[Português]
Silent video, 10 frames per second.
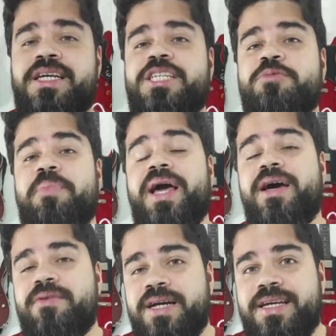
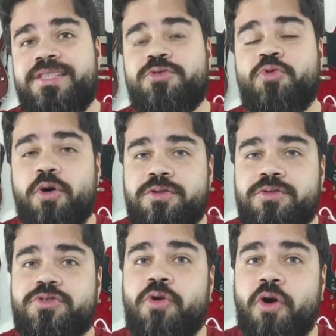Espero, né, que
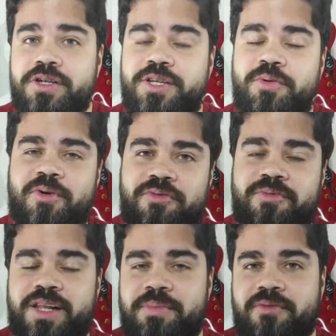todos gostem, como eu
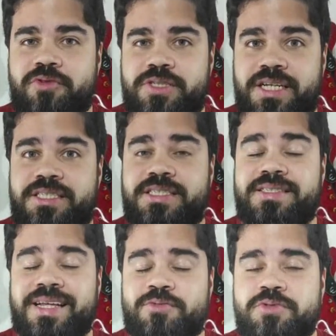falei para vocês.
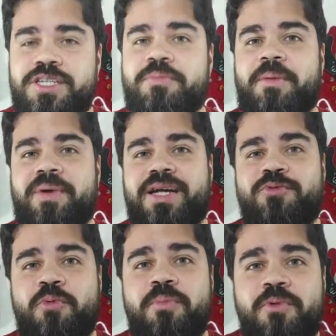Tá tudo sendo preparado
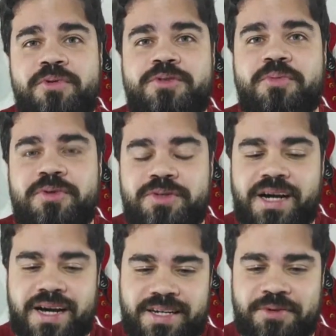com muito, muito
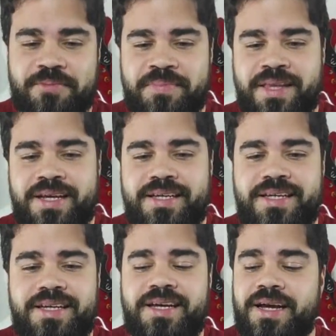carinho
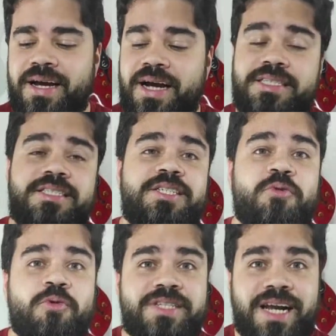e a gente se
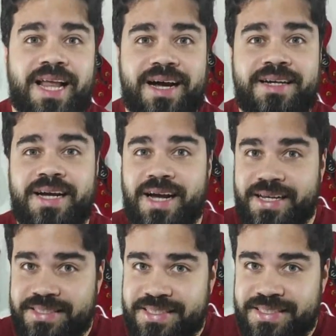encontra lá
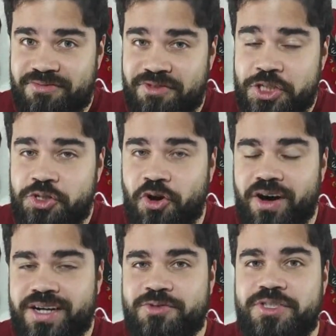às 20
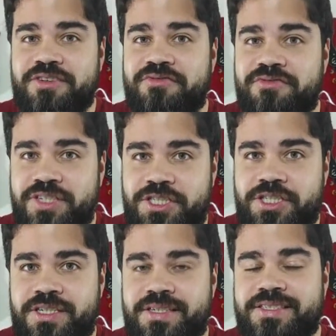horas no dia
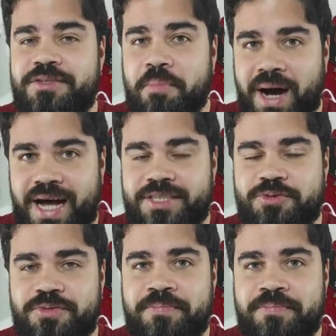20 de março.